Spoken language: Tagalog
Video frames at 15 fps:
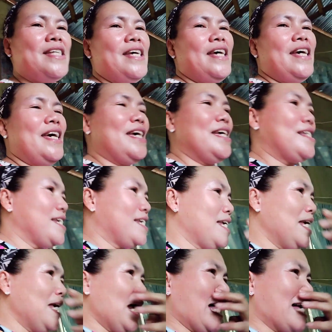Si
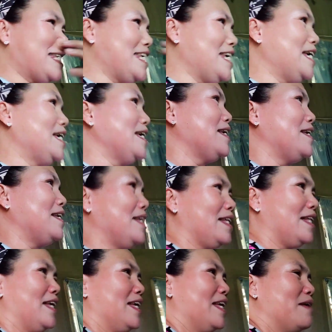Siya kasi,
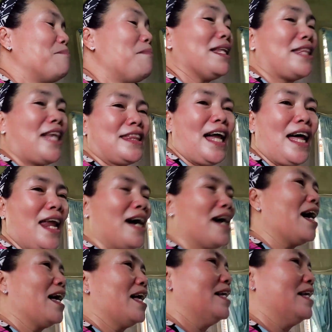bata talaga.